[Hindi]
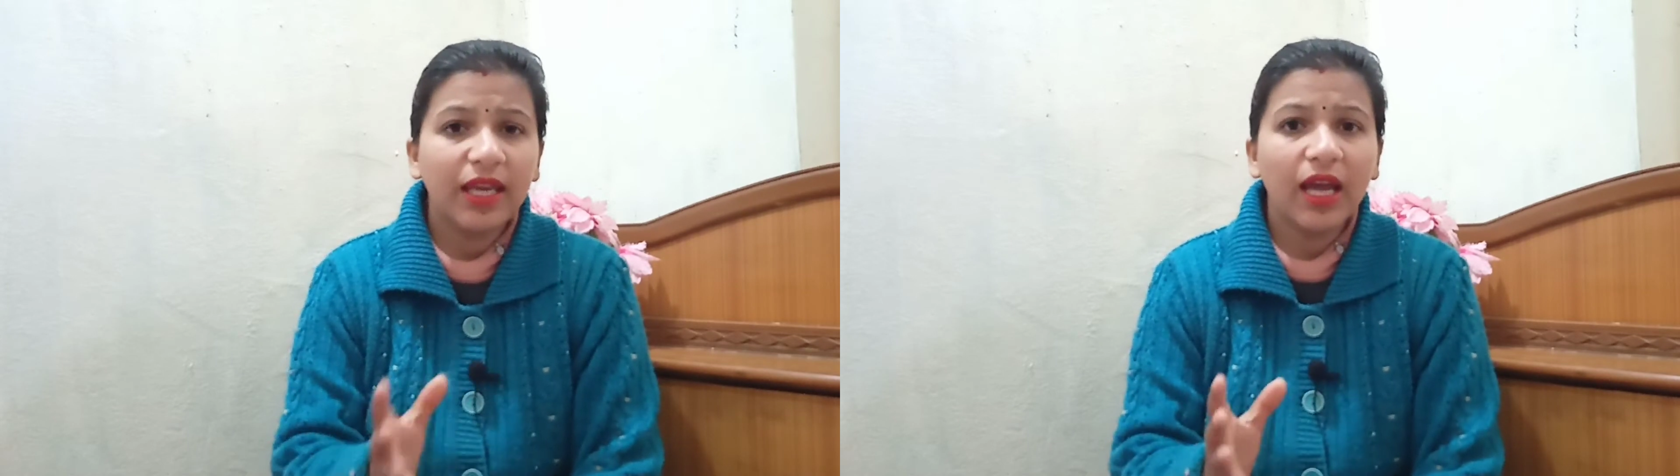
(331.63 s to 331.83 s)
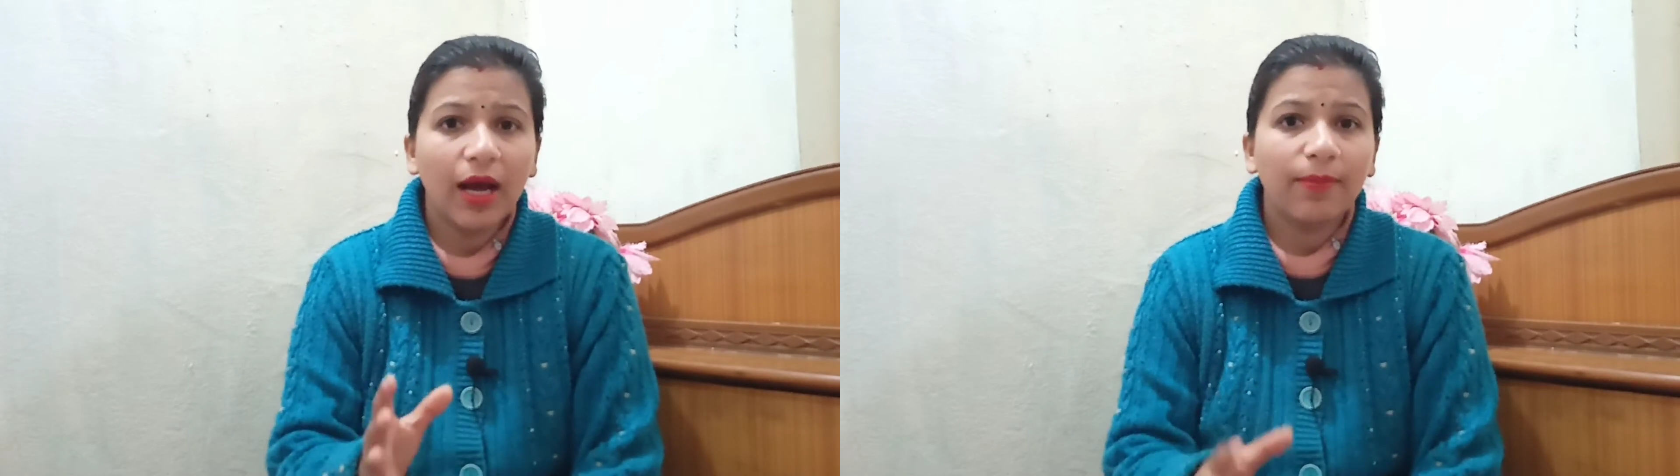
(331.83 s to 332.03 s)

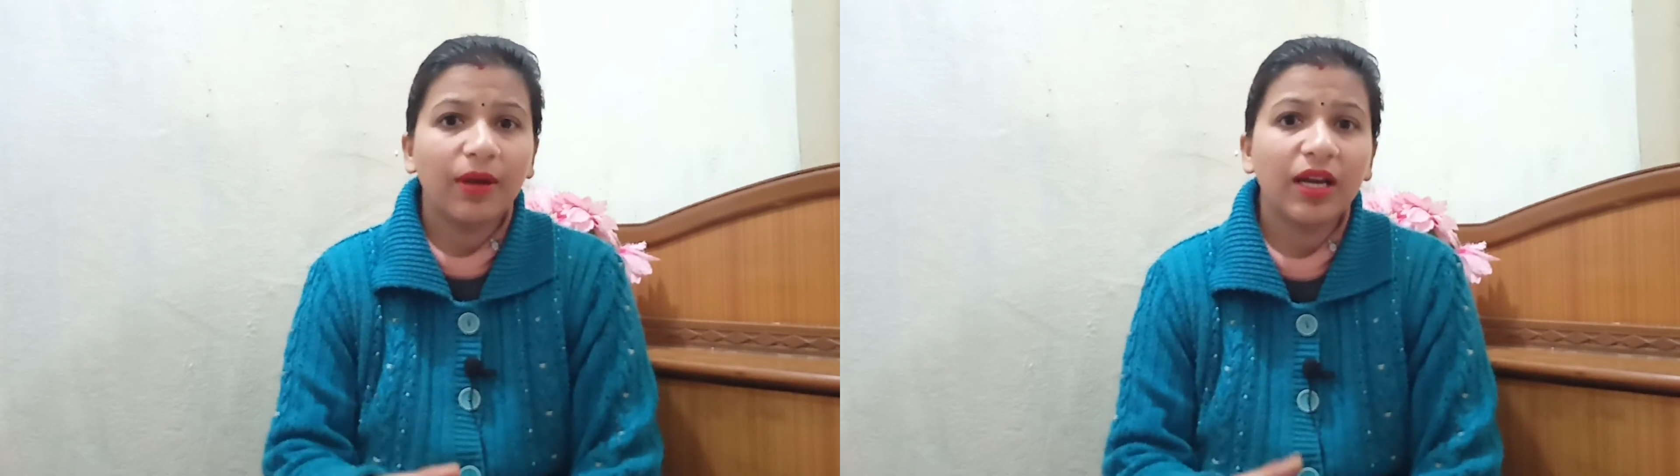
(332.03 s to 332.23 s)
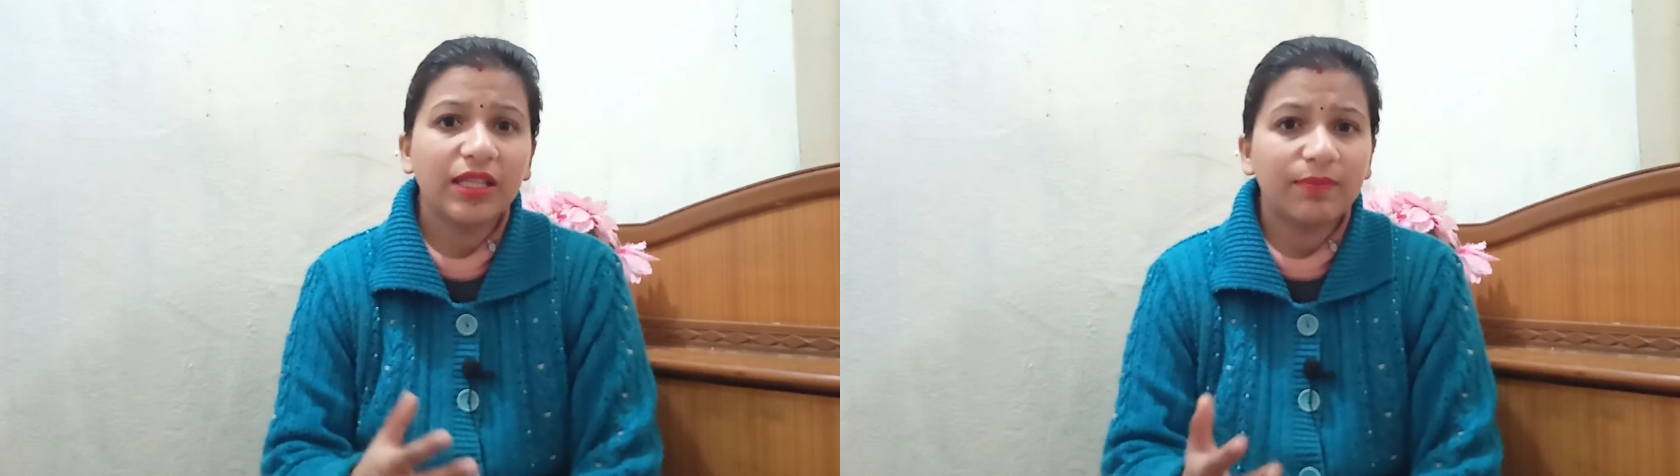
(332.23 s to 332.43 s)
ये
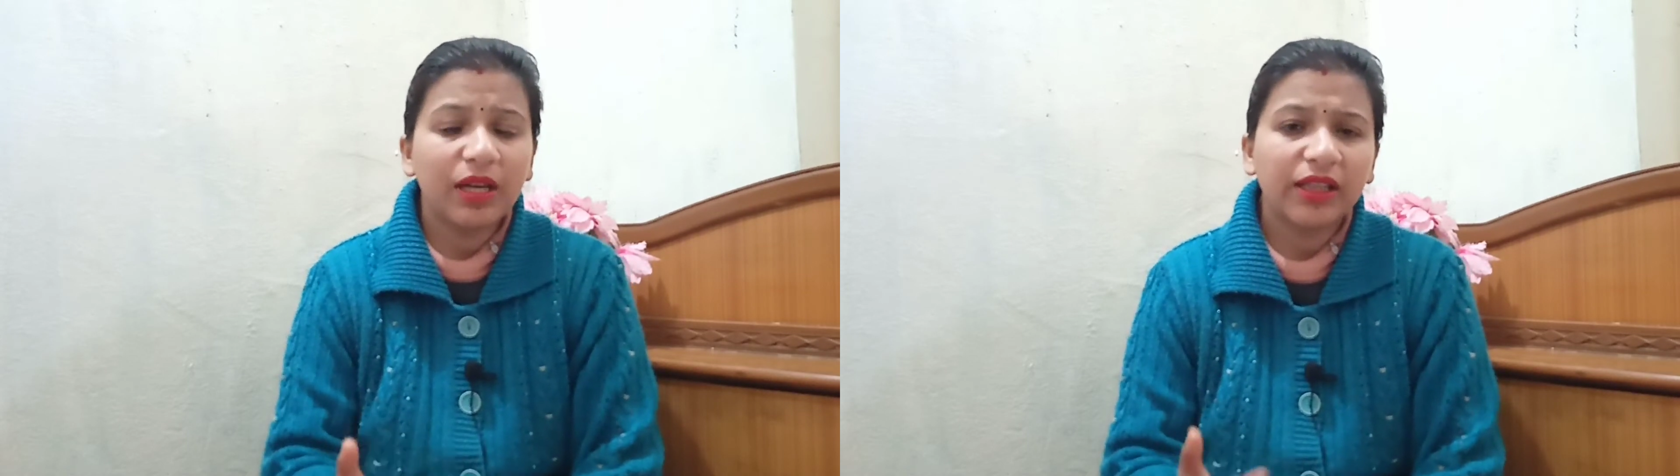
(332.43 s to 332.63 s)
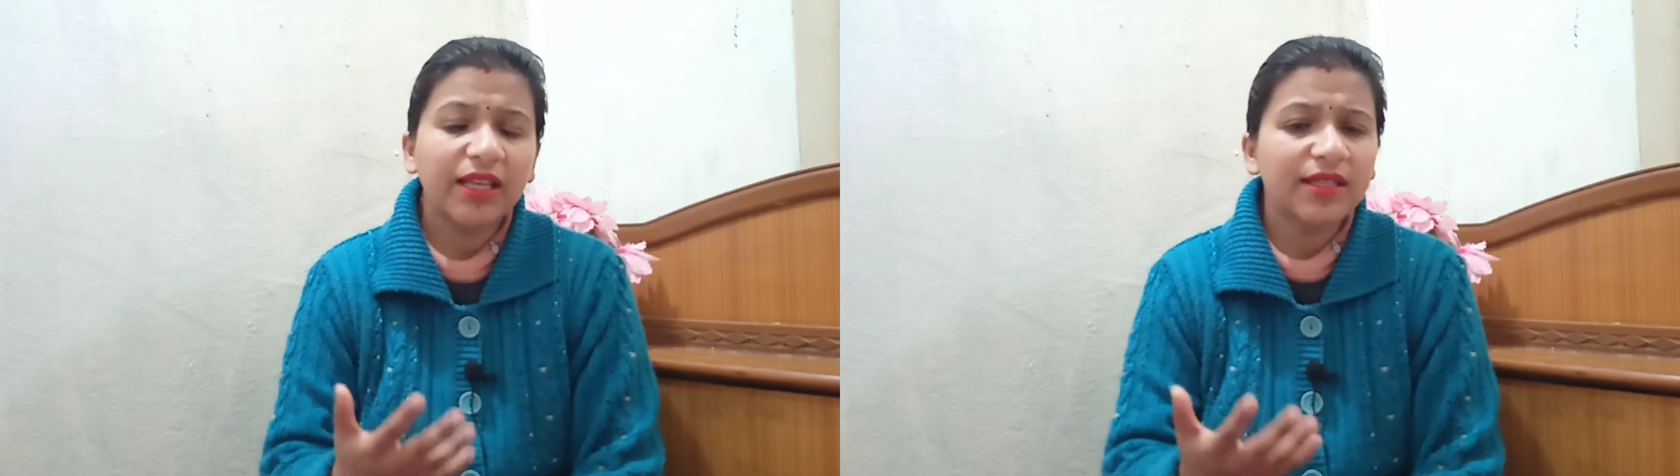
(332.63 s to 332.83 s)
आपका
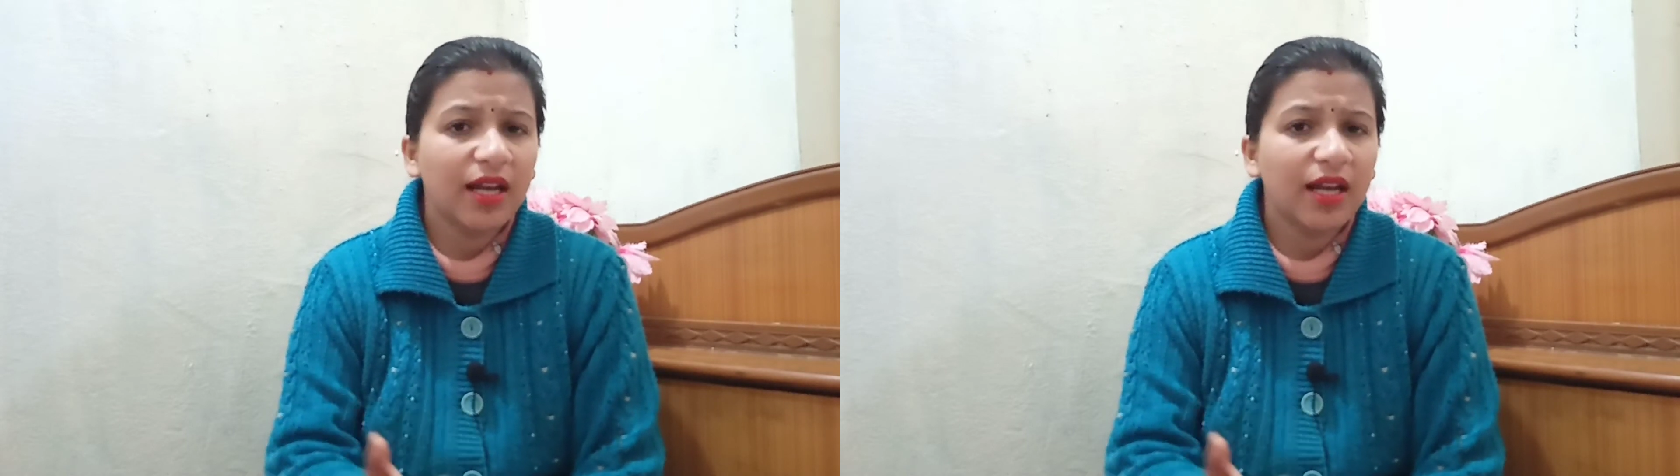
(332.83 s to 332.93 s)
इसमें लगता है